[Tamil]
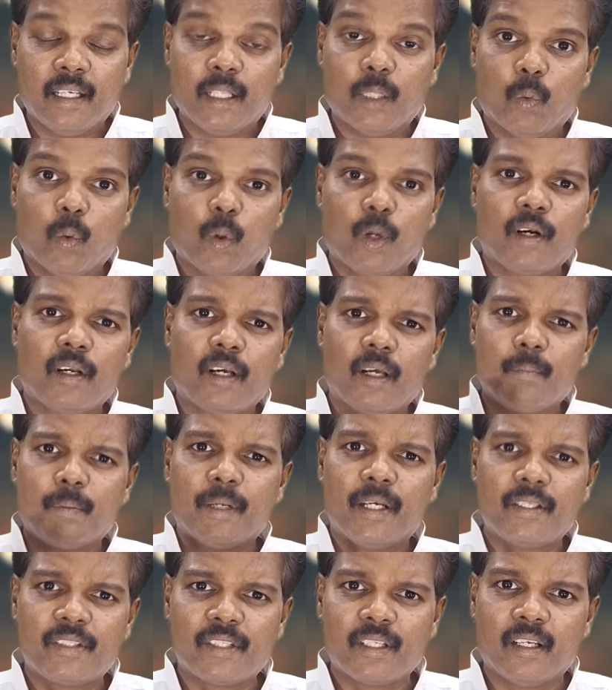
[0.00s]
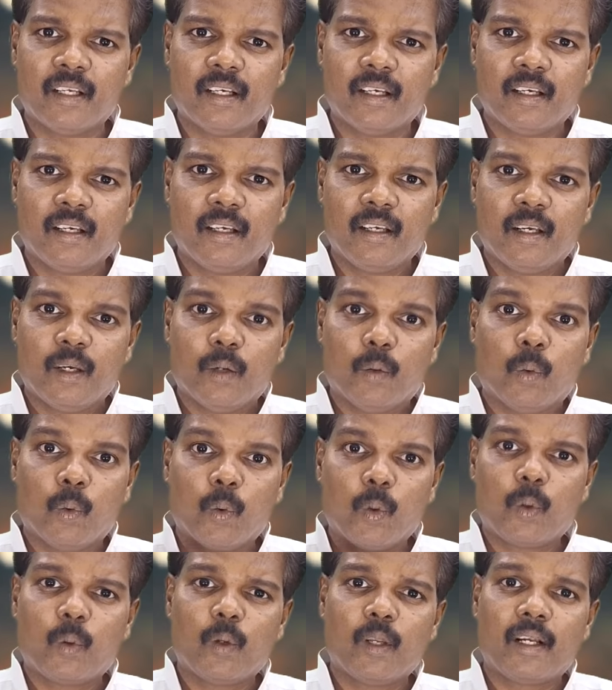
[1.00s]
இந்த ஒரு நாள் பயிற்சியில
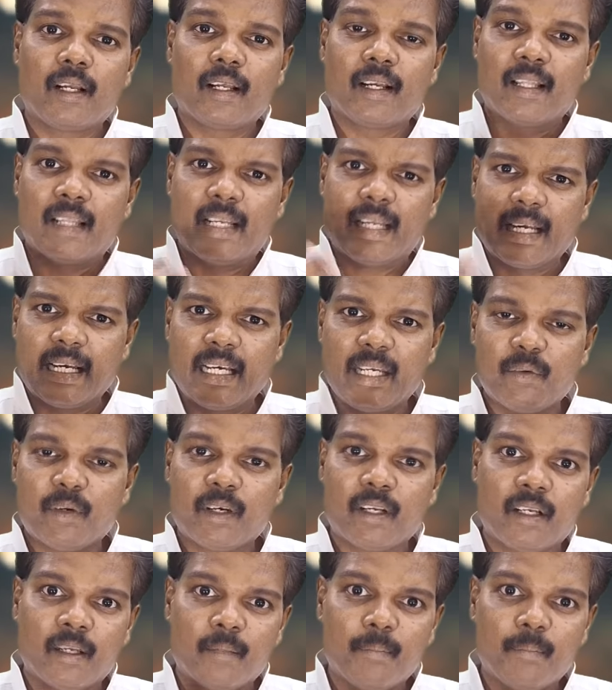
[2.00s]
உங்களுக்குள்ள இருக்கிற அந்த நெகட்டிவான